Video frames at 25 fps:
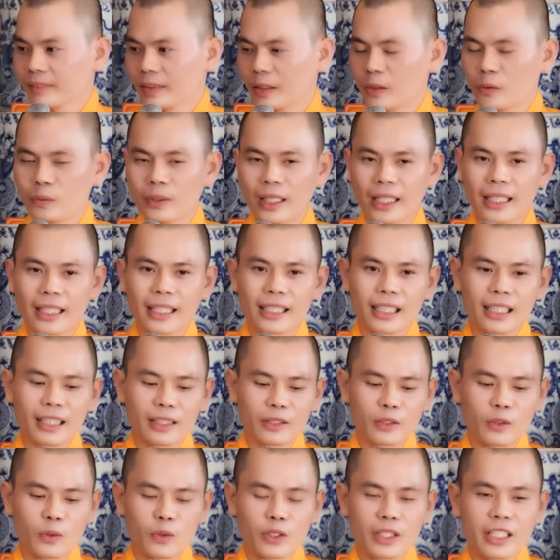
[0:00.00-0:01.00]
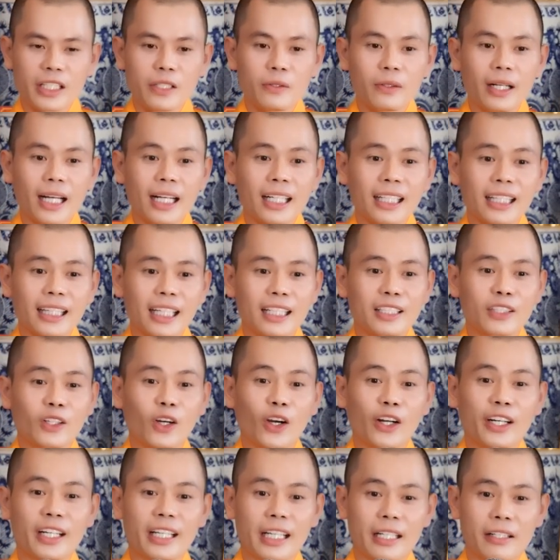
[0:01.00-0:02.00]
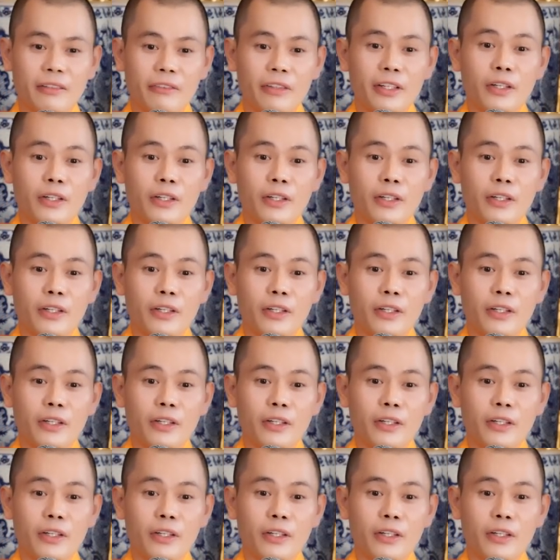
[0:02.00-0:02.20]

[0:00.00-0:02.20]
Lúc này cái Thành dùng chiêu khác. Cái Thành gọi điện